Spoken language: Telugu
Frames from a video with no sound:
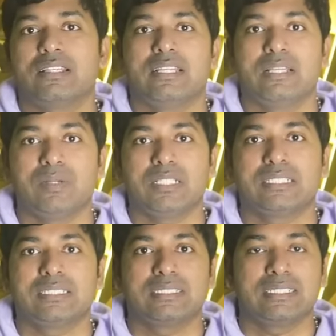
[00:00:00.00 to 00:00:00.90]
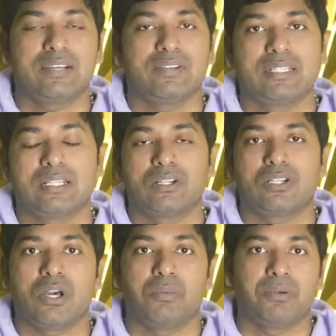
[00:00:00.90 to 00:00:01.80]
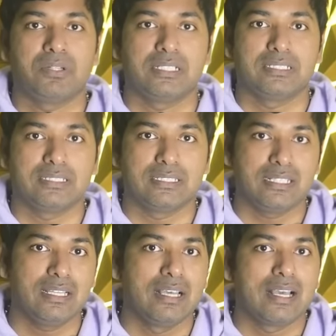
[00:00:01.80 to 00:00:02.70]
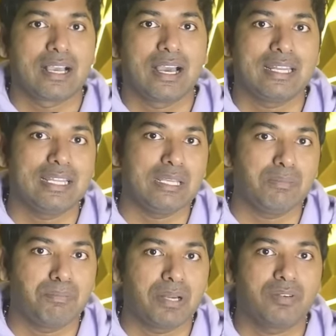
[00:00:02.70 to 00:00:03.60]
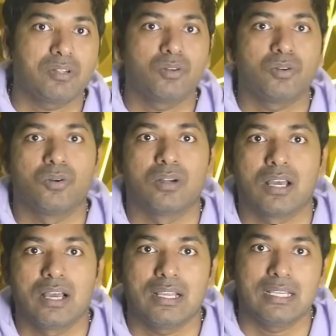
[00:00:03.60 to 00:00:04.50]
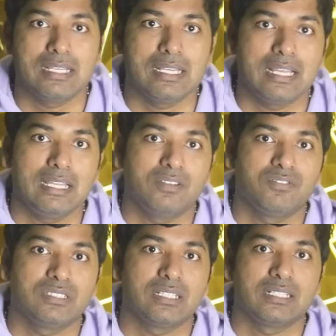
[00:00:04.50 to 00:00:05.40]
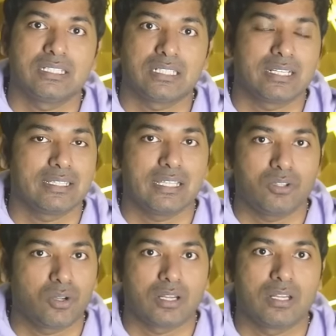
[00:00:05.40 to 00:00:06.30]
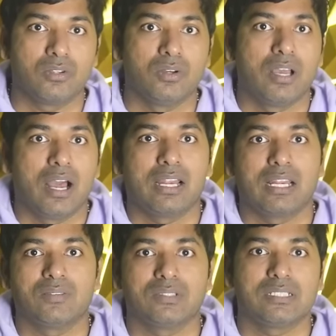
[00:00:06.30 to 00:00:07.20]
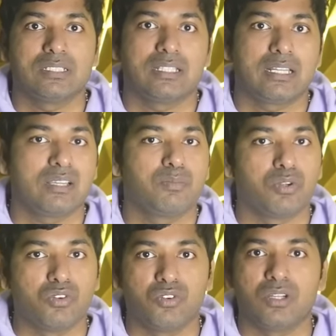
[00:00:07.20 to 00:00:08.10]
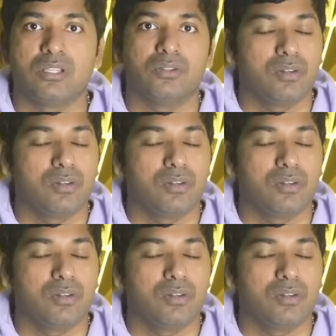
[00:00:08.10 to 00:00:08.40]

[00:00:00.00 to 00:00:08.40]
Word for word: దీని ఇమేజెస్ తీసి ఆమె ఇంటర్నెట్లో అప్లోడ్ చేసింది కానీ ఇప్పటి వరకు కూడా ఈ ఏలియన్ ఫిజికల్ టెస్ట్లకు అయితే దొరకలేదు అండ్ ఆమె చేసిన దానికి ప్రూఫ్ లేదు